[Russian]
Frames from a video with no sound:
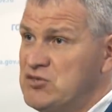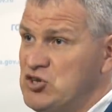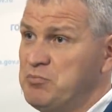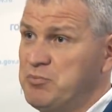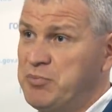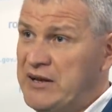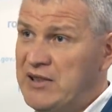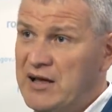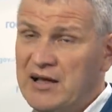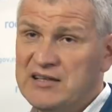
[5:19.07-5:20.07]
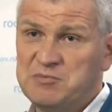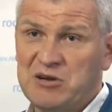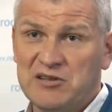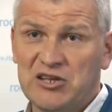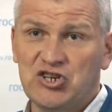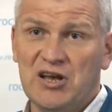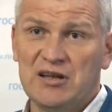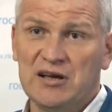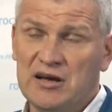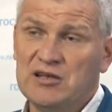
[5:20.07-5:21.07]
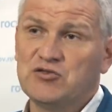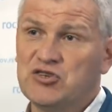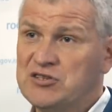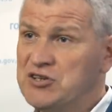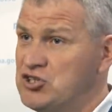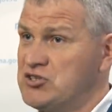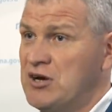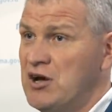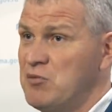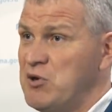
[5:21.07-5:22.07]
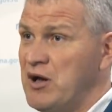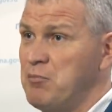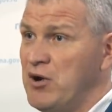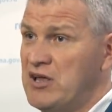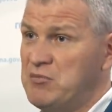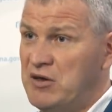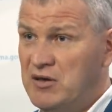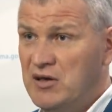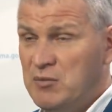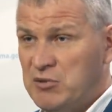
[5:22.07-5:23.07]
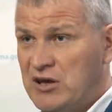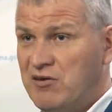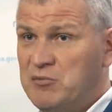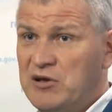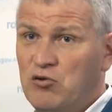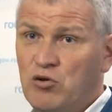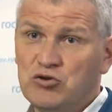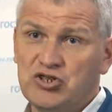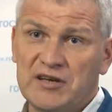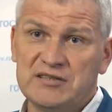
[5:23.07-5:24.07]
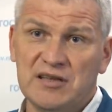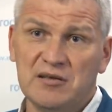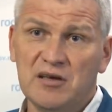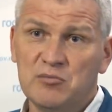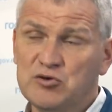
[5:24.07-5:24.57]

чем предлагалось первоначально, ограничившись лишь страховыми компаниями по договорам долевого участия.